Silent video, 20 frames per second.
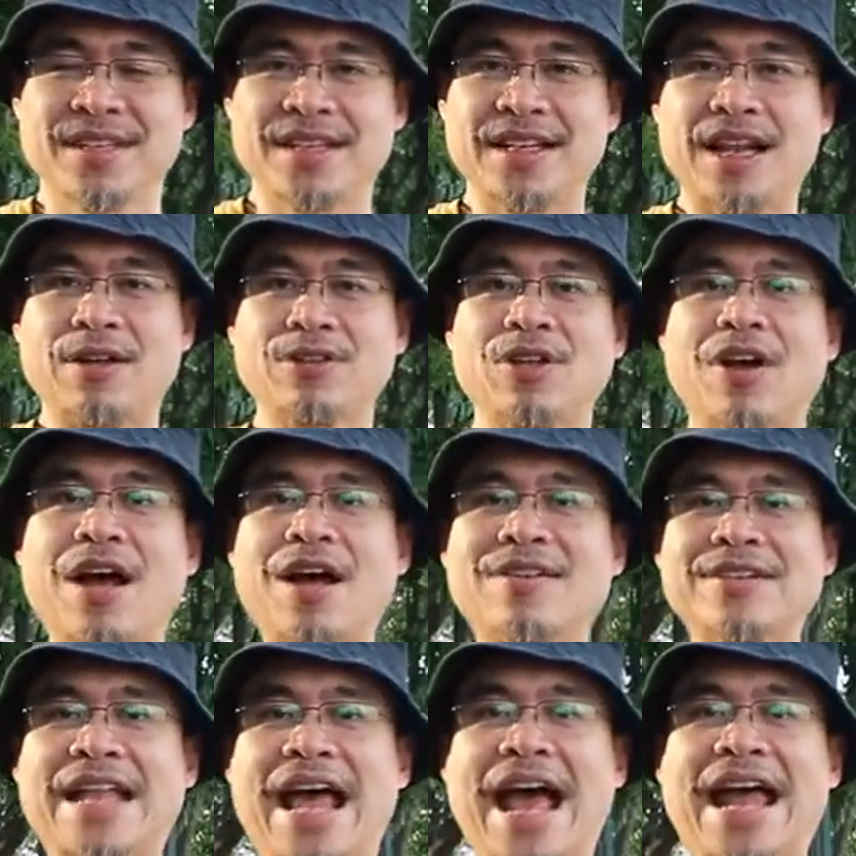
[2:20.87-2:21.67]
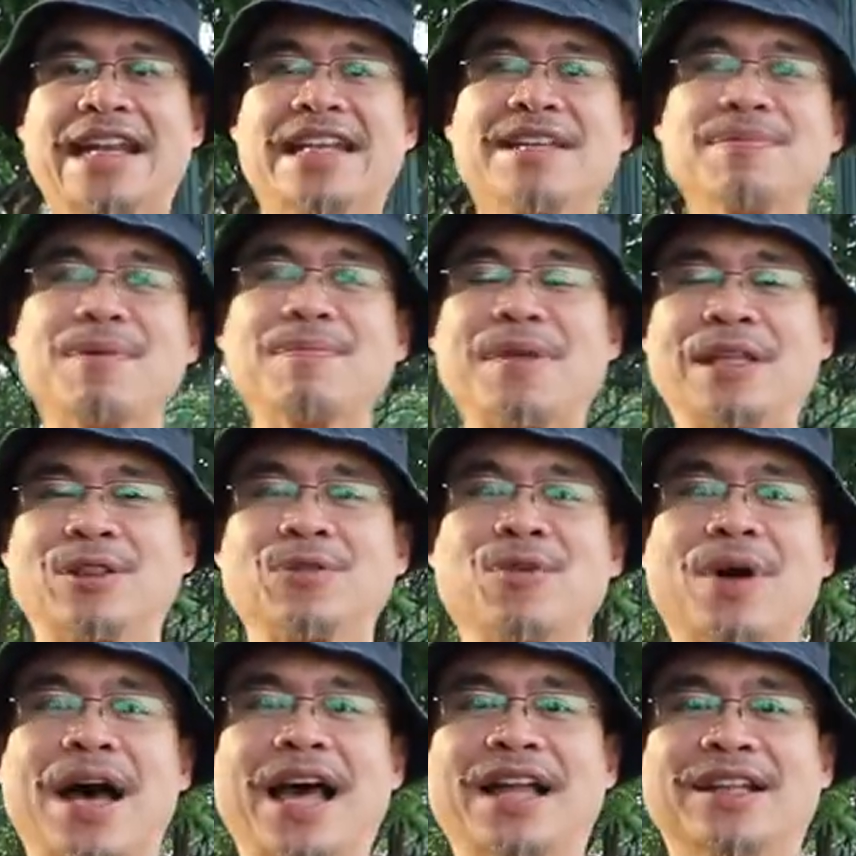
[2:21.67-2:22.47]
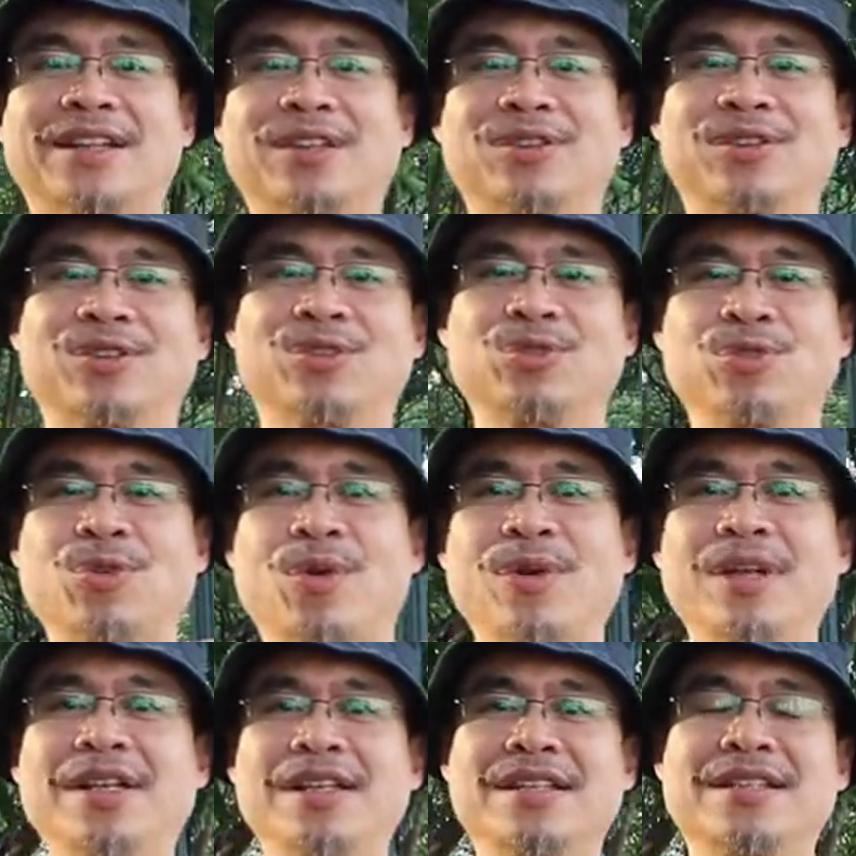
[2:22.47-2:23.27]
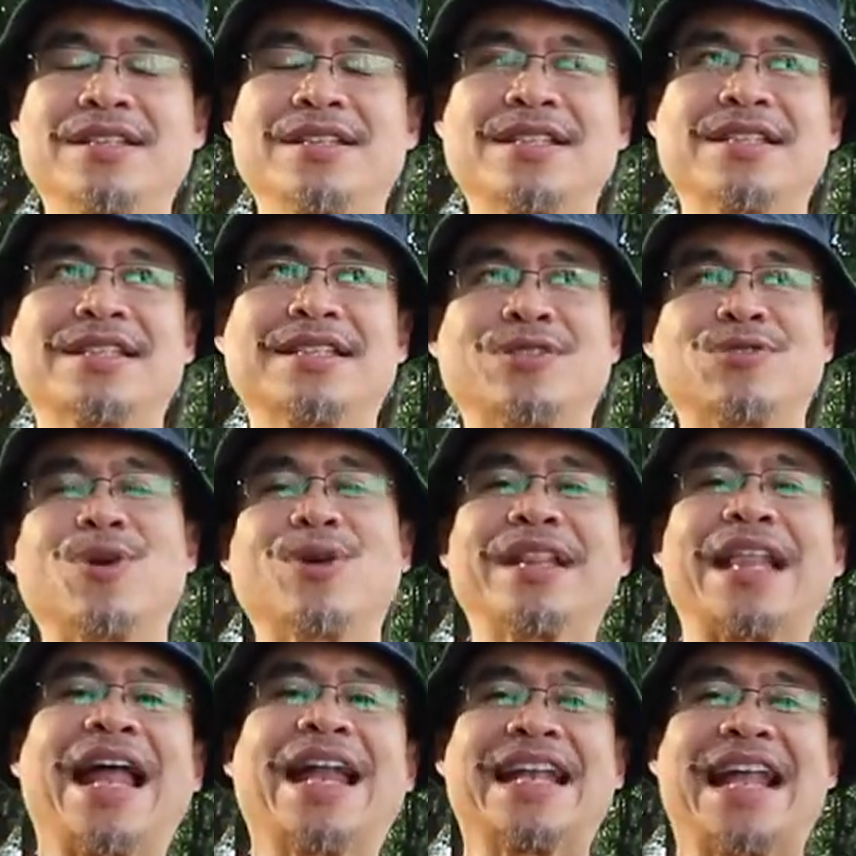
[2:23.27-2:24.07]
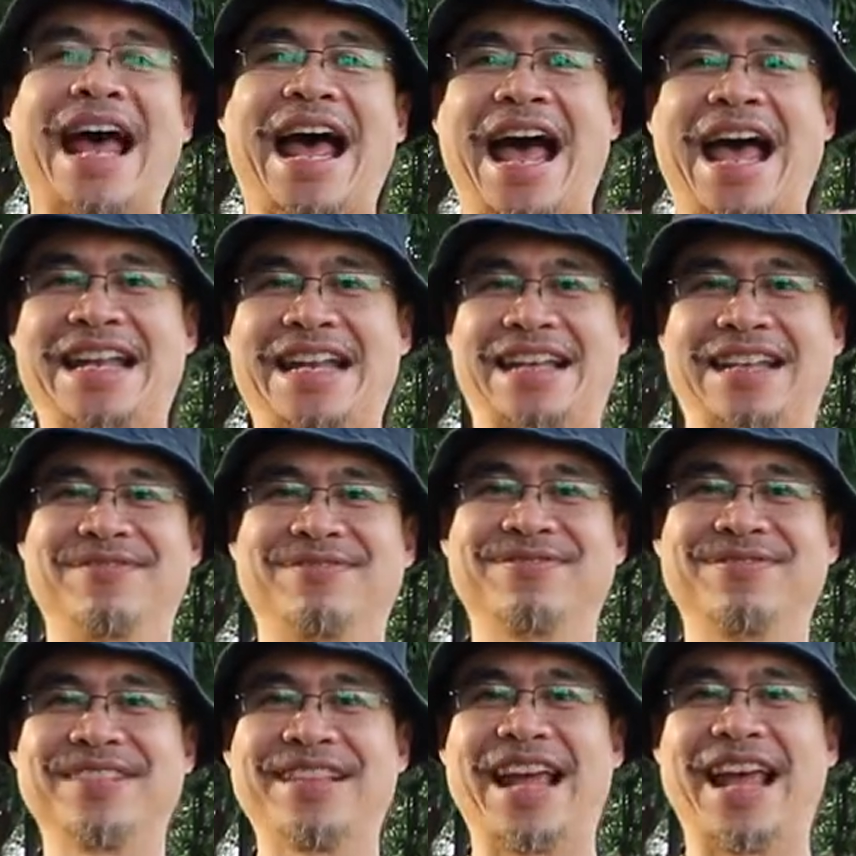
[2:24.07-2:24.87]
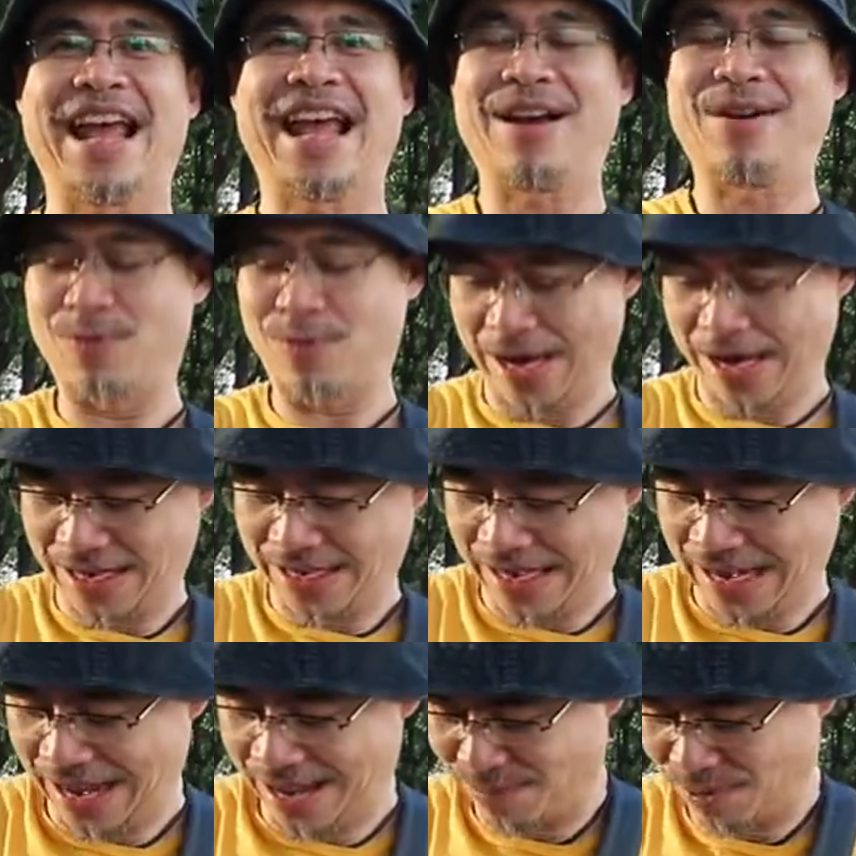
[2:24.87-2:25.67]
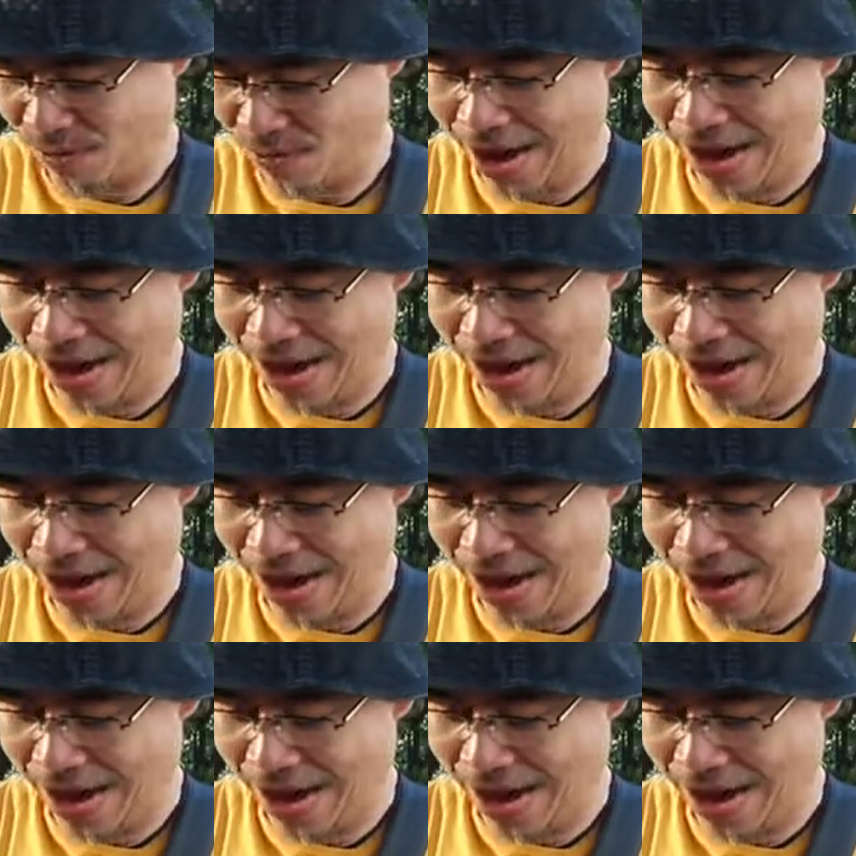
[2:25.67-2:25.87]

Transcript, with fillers: เราต้องเอาด้านที่มันมีตัวตัวตัวต้านทานนะฮะไว้ข้างใน เพราะ